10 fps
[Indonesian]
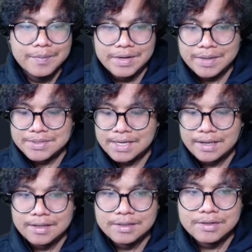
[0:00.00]
bener bisa
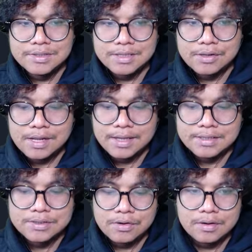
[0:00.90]
ya. Terus yang satu lagi
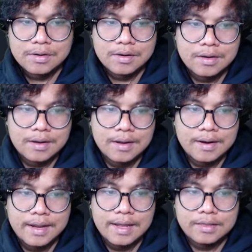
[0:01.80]
Shock
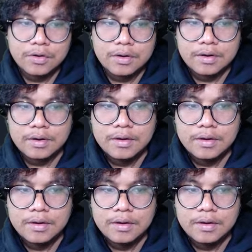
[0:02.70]
Creator.